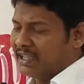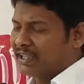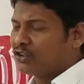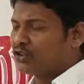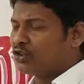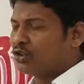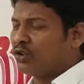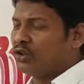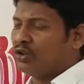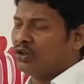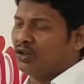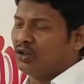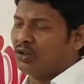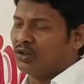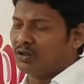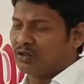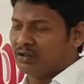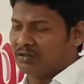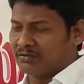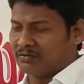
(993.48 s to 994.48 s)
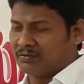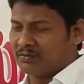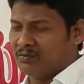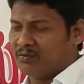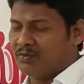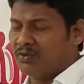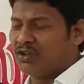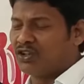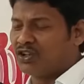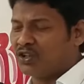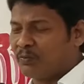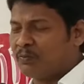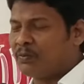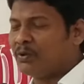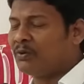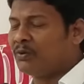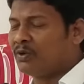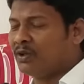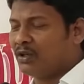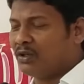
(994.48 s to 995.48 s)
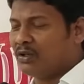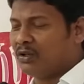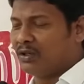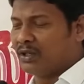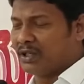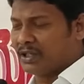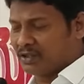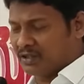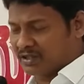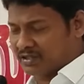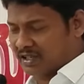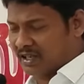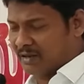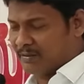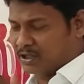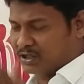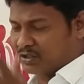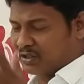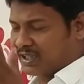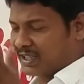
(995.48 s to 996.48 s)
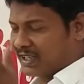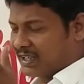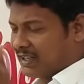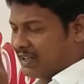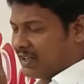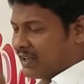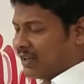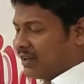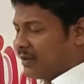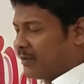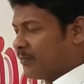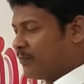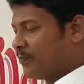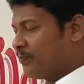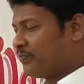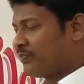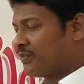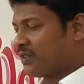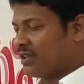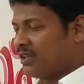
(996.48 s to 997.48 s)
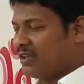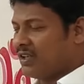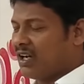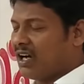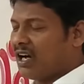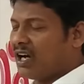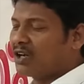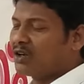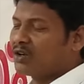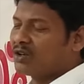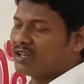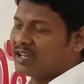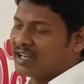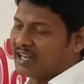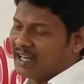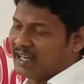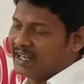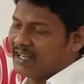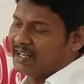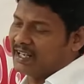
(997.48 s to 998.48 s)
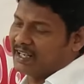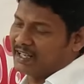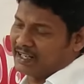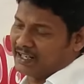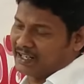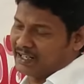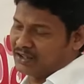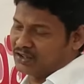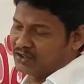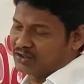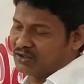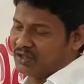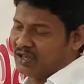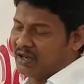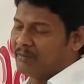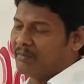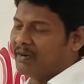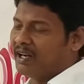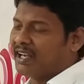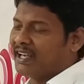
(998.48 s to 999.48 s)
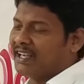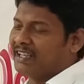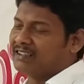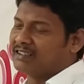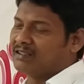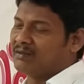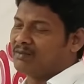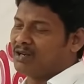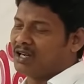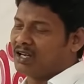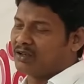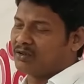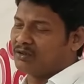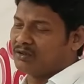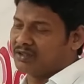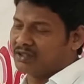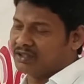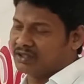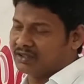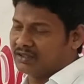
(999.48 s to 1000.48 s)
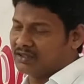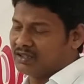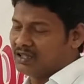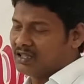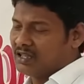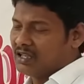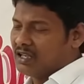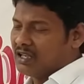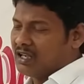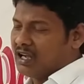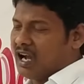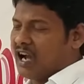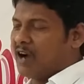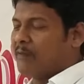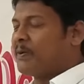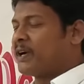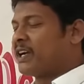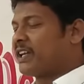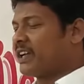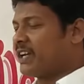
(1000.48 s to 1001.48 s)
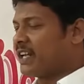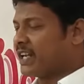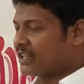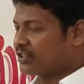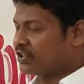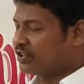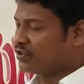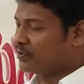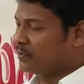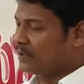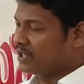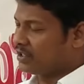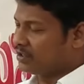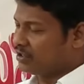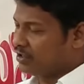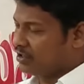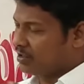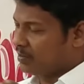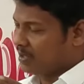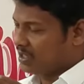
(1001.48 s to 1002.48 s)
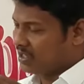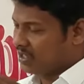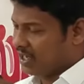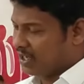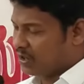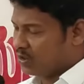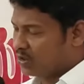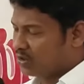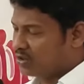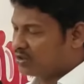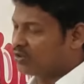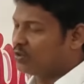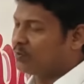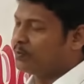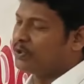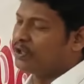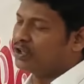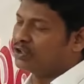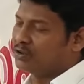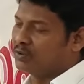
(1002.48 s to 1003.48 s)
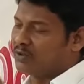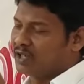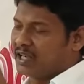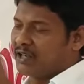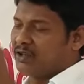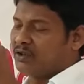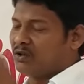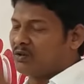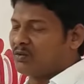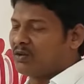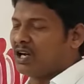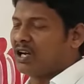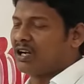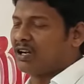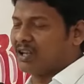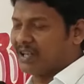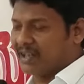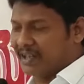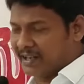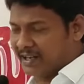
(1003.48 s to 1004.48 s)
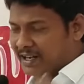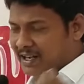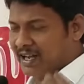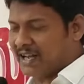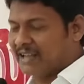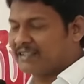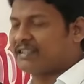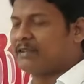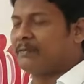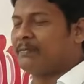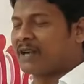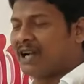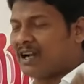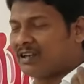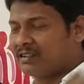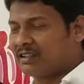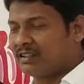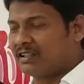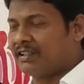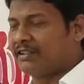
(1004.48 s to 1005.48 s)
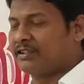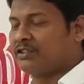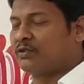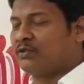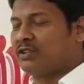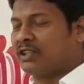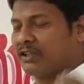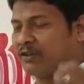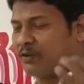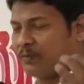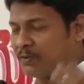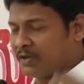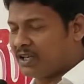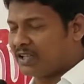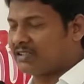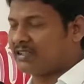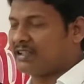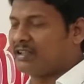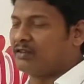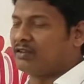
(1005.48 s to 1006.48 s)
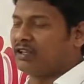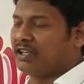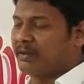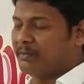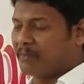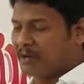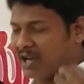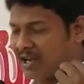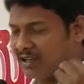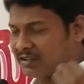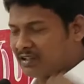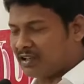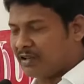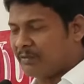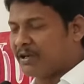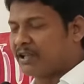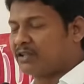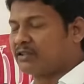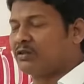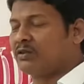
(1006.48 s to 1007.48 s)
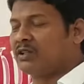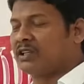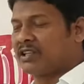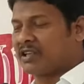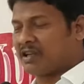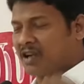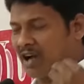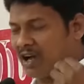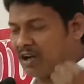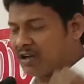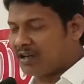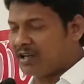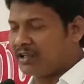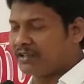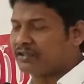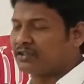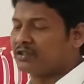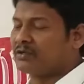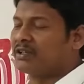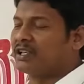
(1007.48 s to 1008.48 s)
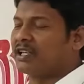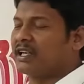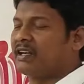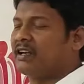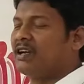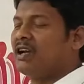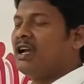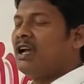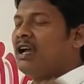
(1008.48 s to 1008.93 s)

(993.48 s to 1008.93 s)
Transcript: ఎంతో మూడు పువ్వులు ఏదో సామెత ఉంది కదా ఆరు కాయలు అన్నట్టు అబ్బా ఎంత బాగుంది అప్పటికే రక్షించబడి దేవుని మందిరానికి వస్తూ పోతూ ఉన్నటువంటి వారు కన్నీరు గార్చి ప్రార్థన చేస్తూ ఉంటే ఉపవాసాలు ఉంటే ప్రార్థనలు పెడుతూ ఉంటే కానుకలు ఇస్తూ ఉంటే